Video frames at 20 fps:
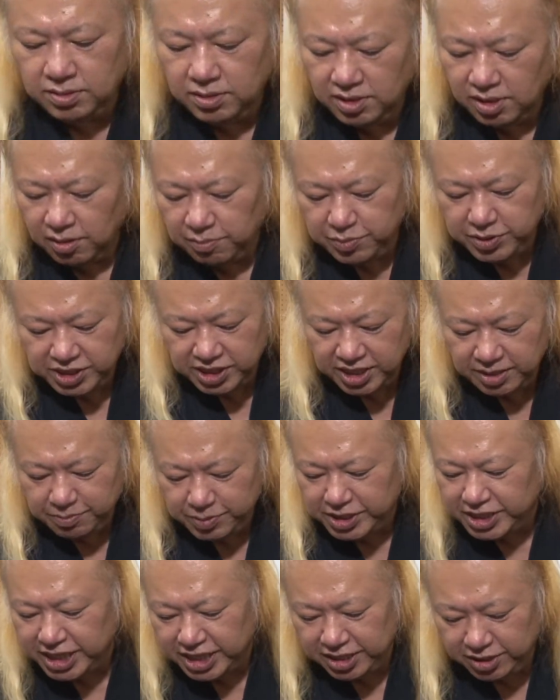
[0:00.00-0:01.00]
いや
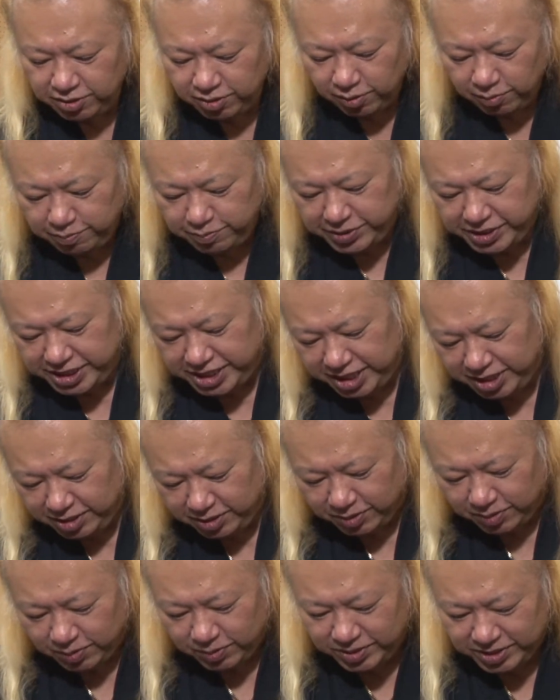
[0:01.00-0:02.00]
ピシピシッとピシッ
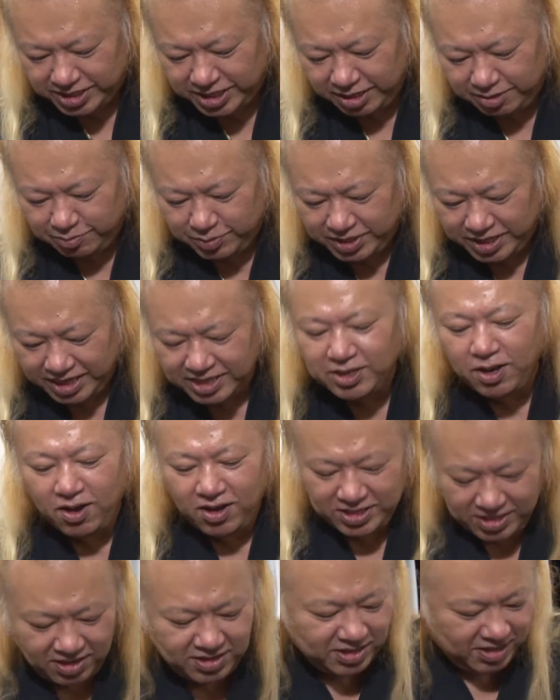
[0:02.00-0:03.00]
とこっちがそ
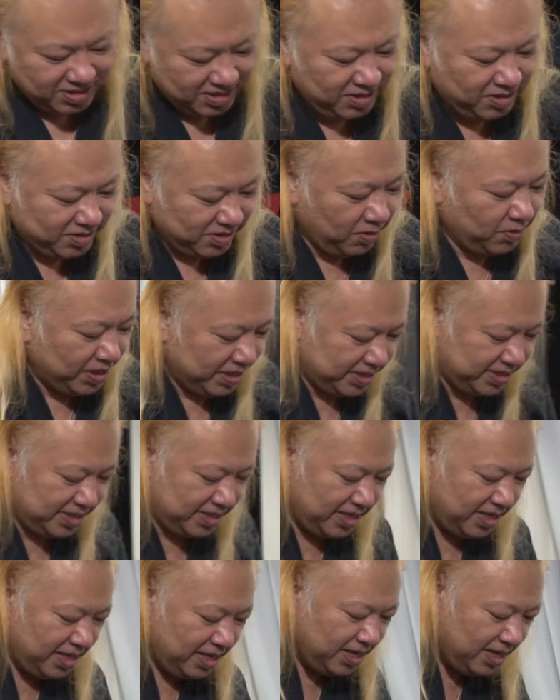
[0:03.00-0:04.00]
うそうそうそうそうです
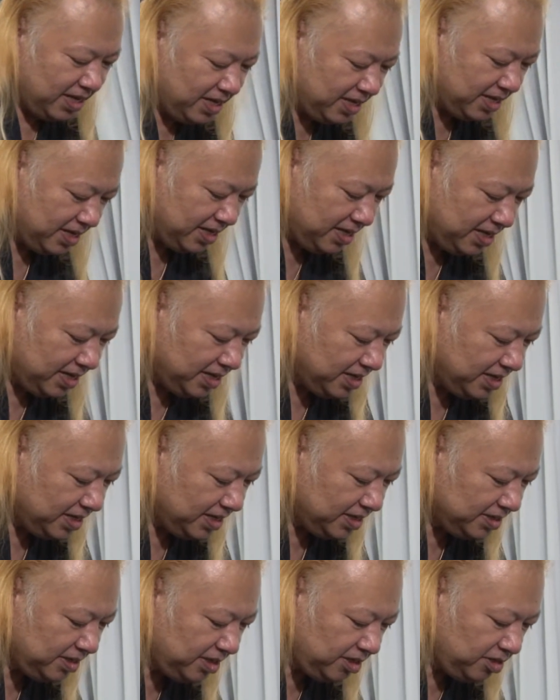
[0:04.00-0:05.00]

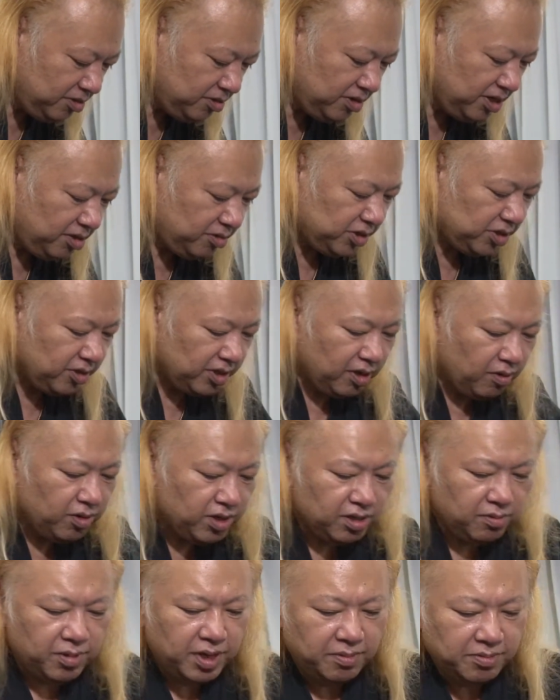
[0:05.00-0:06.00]
それゆっくり後ろに倒れ
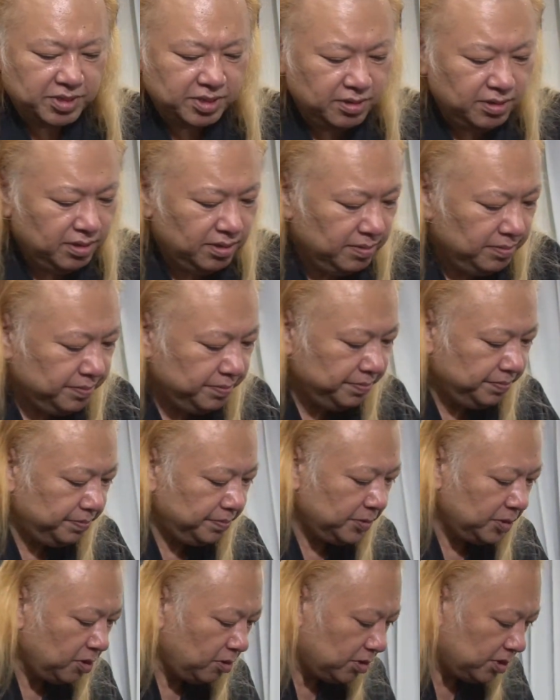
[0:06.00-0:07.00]
てもらいます
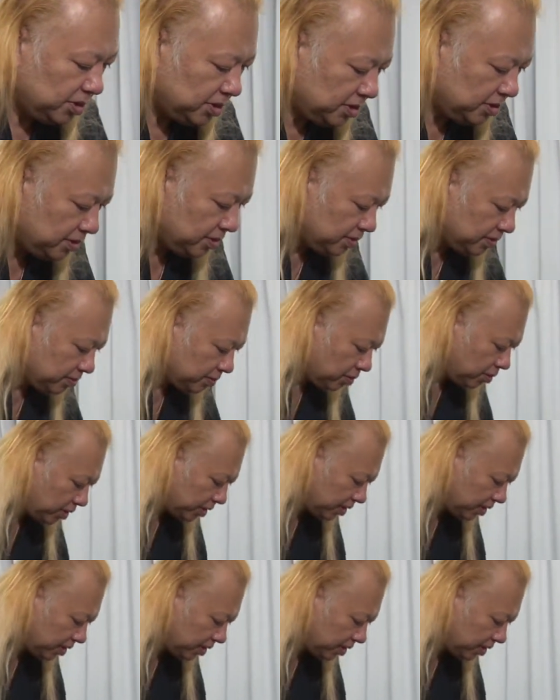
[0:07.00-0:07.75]
そうですこう